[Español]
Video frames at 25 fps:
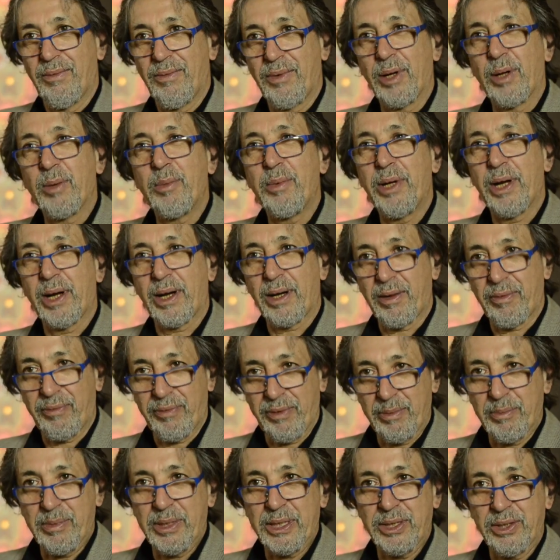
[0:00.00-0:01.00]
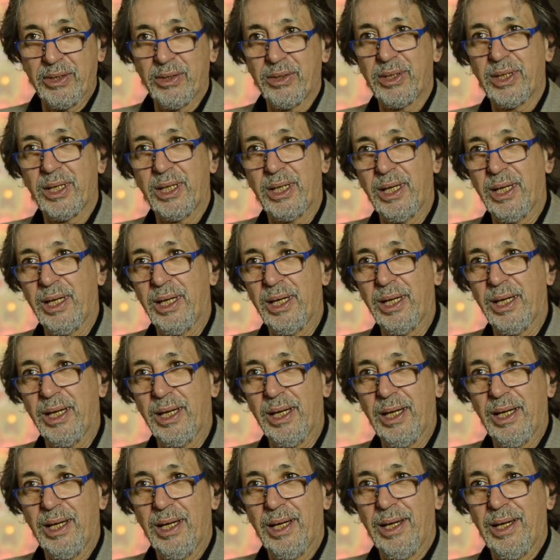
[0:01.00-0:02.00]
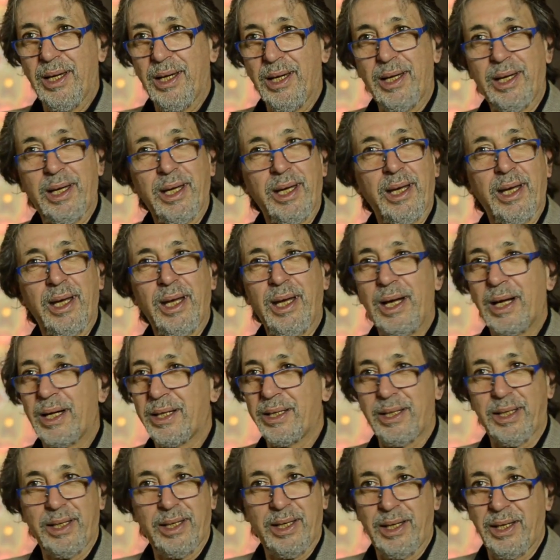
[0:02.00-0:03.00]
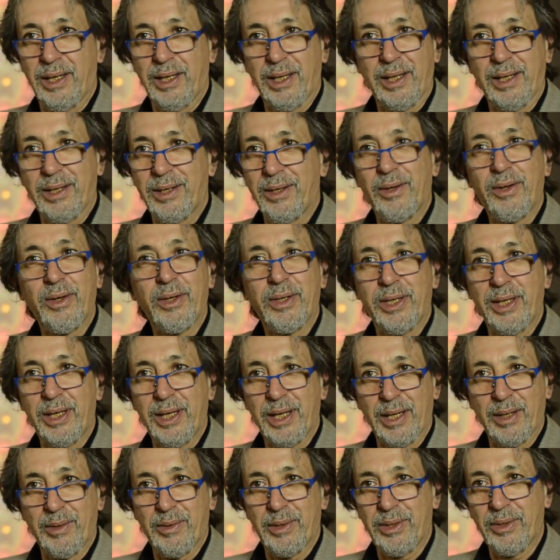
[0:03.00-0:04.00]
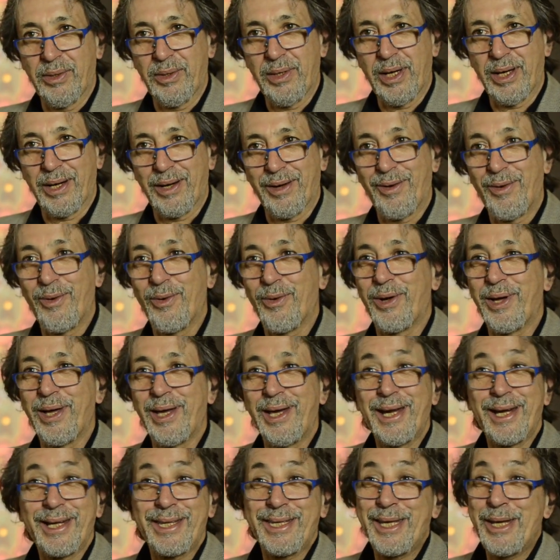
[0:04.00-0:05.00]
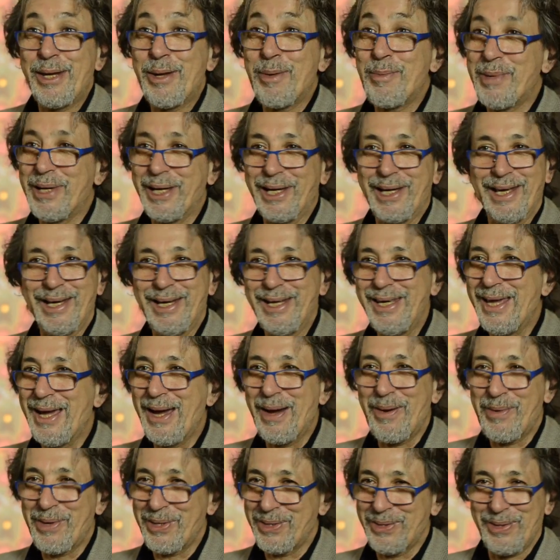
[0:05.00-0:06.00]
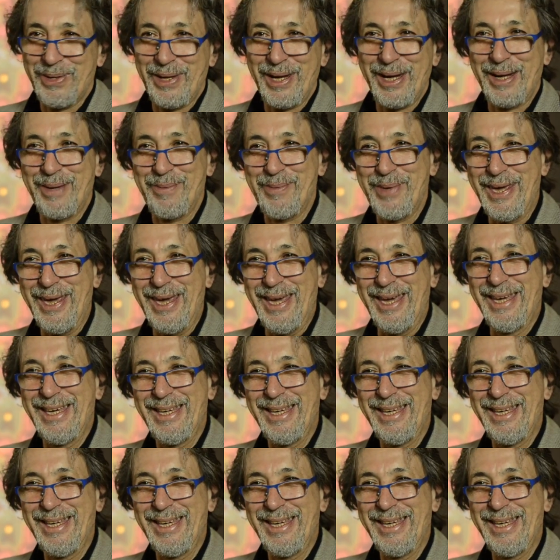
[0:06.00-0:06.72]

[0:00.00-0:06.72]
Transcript: Fue como una reafirmación de que, el arte no lo tenía que abandonar, o que el arte no me quería abandonar a mí.